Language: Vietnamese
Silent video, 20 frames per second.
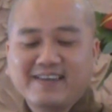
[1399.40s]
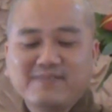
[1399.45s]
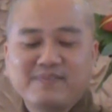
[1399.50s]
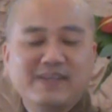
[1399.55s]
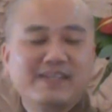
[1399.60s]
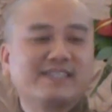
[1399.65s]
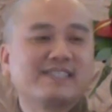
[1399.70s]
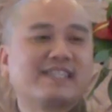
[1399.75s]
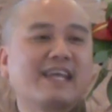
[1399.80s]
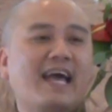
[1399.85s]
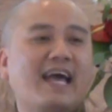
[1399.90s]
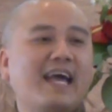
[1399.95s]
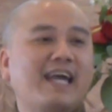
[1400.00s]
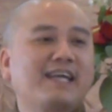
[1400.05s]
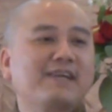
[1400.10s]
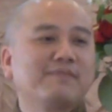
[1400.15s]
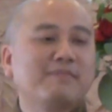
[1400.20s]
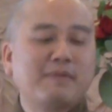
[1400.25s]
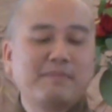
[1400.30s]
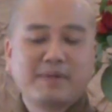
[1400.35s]
mình
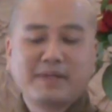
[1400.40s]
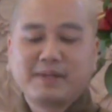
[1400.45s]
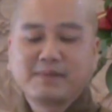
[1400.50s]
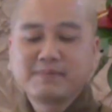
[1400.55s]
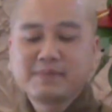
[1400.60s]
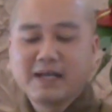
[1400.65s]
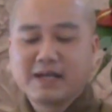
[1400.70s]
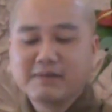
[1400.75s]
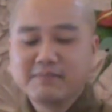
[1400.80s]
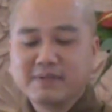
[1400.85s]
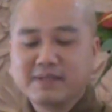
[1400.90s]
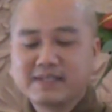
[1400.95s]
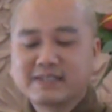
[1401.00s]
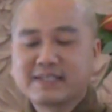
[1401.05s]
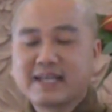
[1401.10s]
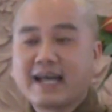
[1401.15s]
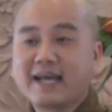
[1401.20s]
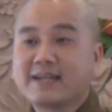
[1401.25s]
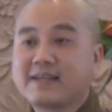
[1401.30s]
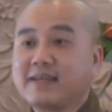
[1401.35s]
sai mà mình không nhận mình
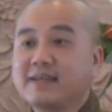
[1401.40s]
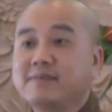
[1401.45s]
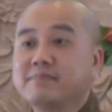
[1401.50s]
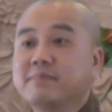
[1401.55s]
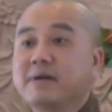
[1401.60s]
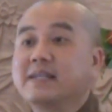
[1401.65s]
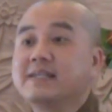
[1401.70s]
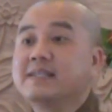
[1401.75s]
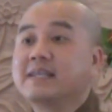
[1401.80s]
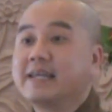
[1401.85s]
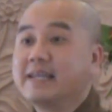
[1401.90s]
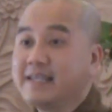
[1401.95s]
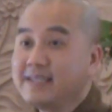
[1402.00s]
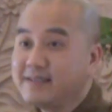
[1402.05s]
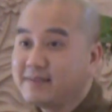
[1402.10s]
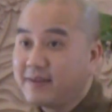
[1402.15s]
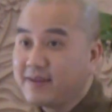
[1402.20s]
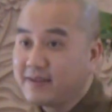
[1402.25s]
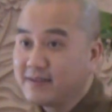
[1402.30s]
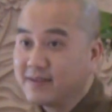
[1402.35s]
sai thì mình
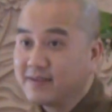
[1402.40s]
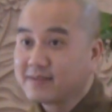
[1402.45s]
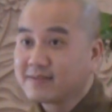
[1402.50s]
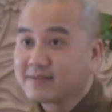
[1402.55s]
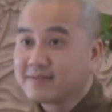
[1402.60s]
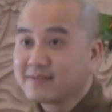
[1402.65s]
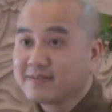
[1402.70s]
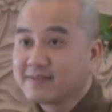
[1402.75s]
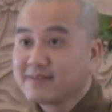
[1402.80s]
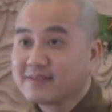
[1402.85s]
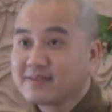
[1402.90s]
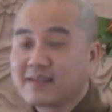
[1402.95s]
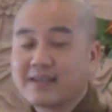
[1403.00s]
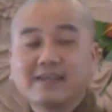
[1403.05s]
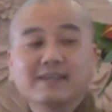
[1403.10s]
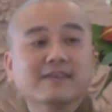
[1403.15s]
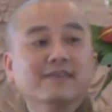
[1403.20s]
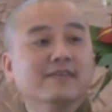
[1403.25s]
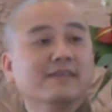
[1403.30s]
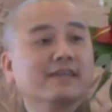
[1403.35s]
nghĩ như vậy được
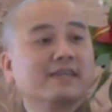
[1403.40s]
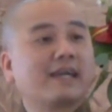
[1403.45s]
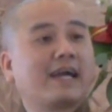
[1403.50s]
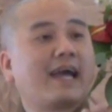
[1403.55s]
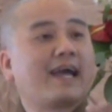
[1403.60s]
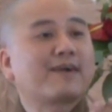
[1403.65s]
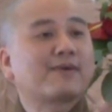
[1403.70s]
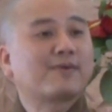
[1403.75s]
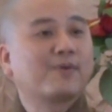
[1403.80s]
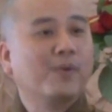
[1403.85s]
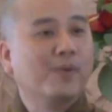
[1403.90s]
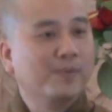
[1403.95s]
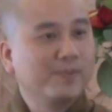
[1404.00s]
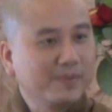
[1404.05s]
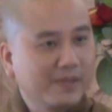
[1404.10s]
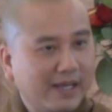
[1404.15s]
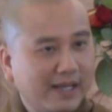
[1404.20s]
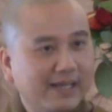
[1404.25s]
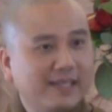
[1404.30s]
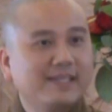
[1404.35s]
thì người khác
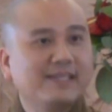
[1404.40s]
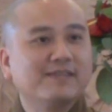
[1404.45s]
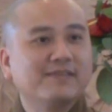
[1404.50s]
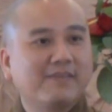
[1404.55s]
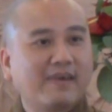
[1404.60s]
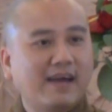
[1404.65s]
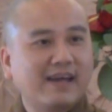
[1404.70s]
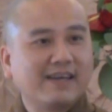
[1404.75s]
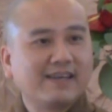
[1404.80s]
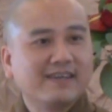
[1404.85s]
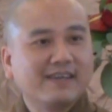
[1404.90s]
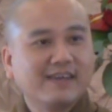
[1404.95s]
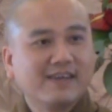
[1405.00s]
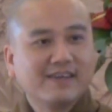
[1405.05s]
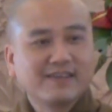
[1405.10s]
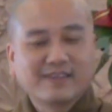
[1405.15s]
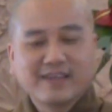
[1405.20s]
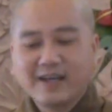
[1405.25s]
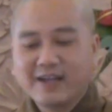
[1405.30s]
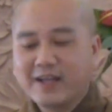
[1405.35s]
cũng nghĩ như vậy
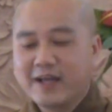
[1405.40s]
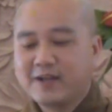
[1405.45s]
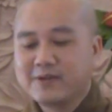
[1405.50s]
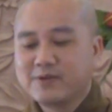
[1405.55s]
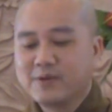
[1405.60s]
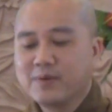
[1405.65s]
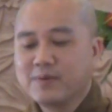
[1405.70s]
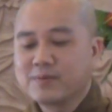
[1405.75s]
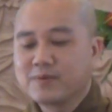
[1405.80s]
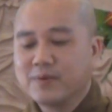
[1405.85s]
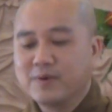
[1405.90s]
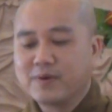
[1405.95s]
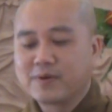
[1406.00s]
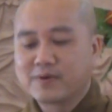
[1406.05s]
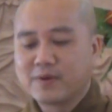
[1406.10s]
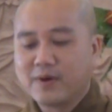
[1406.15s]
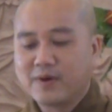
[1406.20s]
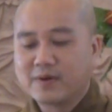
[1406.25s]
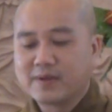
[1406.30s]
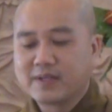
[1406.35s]
cho nên rốt
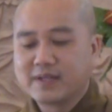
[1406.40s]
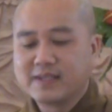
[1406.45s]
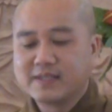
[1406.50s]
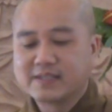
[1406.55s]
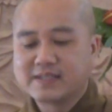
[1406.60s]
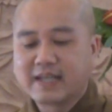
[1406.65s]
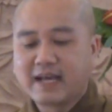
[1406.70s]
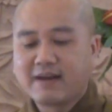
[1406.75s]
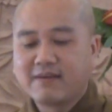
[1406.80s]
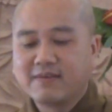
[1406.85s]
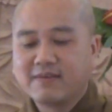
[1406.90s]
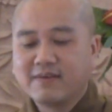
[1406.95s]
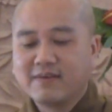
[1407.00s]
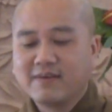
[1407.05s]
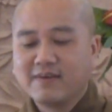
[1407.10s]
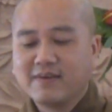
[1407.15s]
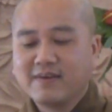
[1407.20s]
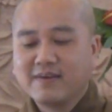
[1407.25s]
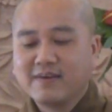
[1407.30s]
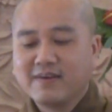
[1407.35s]
cuộc rồi thì sao
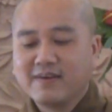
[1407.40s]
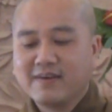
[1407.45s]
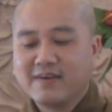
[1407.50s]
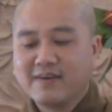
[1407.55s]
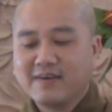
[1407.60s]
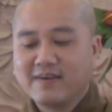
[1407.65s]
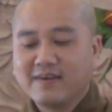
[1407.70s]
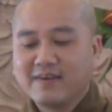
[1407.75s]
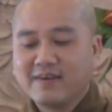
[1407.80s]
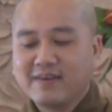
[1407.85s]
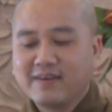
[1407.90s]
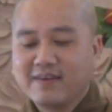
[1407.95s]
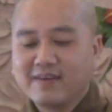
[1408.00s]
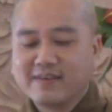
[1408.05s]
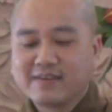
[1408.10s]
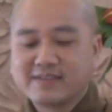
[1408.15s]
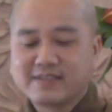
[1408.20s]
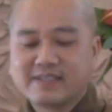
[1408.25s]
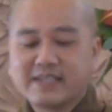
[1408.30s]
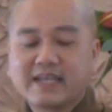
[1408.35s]

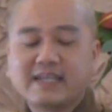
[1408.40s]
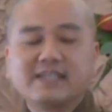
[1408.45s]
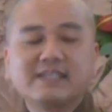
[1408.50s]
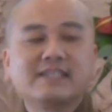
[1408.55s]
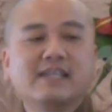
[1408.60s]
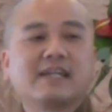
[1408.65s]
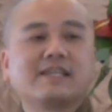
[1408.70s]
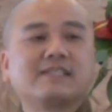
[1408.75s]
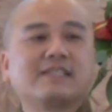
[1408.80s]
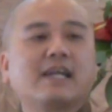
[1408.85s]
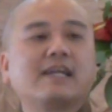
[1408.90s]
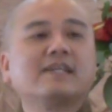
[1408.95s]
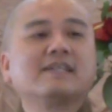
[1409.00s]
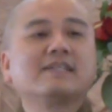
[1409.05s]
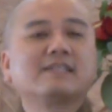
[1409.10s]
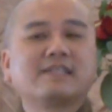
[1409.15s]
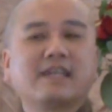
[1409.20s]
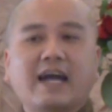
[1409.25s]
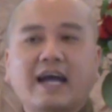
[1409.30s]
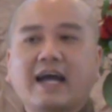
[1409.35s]
tranh ra
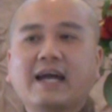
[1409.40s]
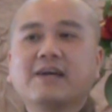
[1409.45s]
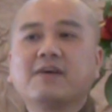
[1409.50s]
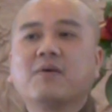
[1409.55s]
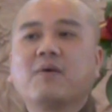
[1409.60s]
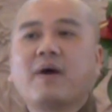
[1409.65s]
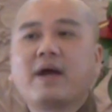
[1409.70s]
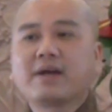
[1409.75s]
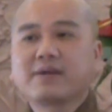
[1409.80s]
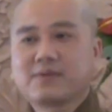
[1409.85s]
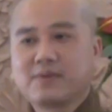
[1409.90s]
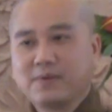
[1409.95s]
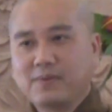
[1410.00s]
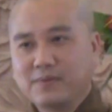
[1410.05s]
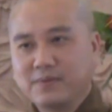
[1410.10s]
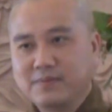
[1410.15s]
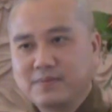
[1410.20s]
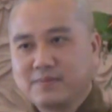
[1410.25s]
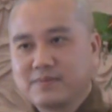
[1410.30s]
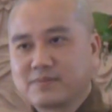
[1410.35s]
tranh cãi oán
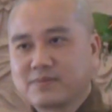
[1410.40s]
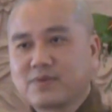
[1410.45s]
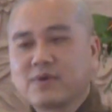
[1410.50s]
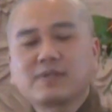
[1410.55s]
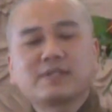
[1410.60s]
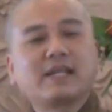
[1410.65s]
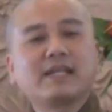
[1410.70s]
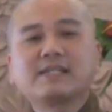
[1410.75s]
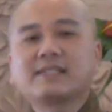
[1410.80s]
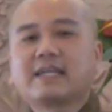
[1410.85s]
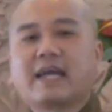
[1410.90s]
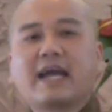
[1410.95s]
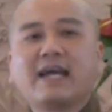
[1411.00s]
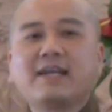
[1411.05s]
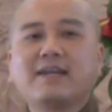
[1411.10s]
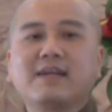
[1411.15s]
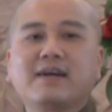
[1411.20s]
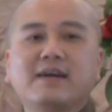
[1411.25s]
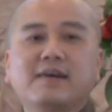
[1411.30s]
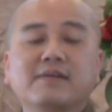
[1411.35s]
thù có tranh
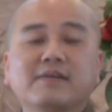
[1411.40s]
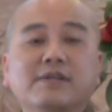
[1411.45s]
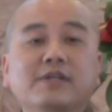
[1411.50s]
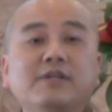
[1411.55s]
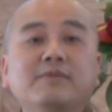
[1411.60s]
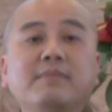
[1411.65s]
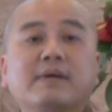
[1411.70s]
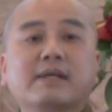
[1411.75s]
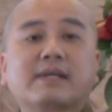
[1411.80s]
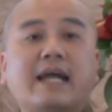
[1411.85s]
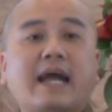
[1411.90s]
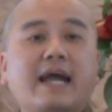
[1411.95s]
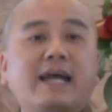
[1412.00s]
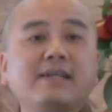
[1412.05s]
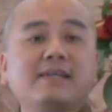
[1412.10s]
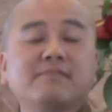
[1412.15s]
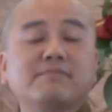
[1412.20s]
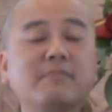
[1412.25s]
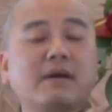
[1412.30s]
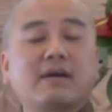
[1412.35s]
cãi là nếu mà
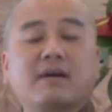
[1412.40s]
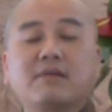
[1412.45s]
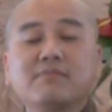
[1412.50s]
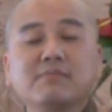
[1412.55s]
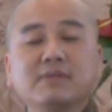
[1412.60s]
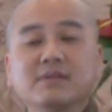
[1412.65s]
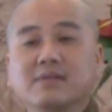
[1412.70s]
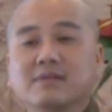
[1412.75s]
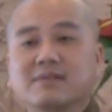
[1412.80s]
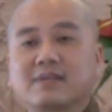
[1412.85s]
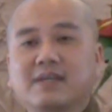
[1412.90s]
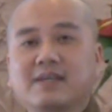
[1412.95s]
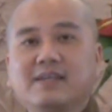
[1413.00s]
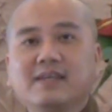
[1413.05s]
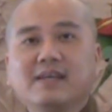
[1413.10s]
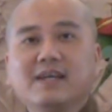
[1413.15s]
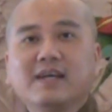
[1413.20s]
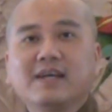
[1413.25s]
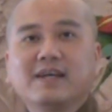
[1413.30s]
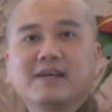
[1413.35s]
cãi mà không được
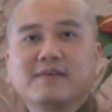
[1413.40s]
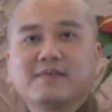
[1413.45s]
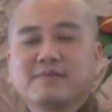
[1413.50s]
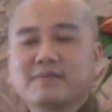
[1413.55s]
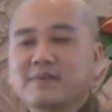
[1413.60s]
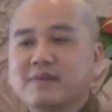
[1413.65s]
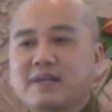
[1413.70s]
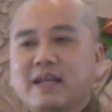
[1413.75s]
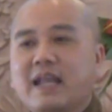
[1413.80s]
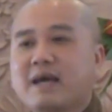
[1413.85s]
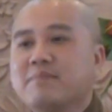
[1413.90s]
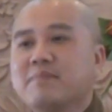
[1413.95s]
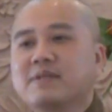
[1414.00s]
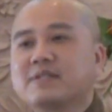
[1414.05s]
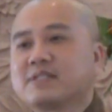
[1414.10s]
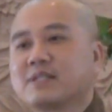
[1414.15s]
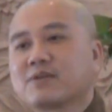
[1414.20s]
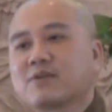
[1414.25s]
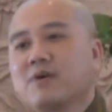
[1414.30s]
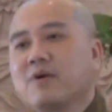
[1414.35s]
thì là
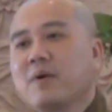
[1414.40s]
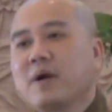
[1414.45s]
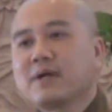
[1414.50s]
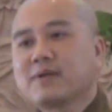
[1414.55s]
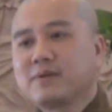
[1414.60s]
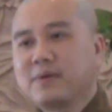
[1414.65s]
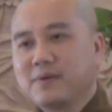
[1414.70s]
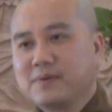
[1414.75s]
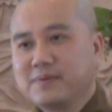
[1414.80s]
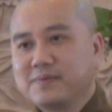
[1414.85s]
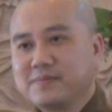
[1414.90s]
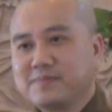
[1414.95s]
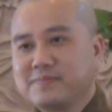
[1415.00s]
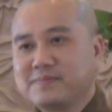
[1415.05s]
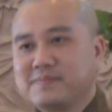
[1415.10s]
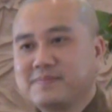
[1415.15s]
mình sẽ có oán thù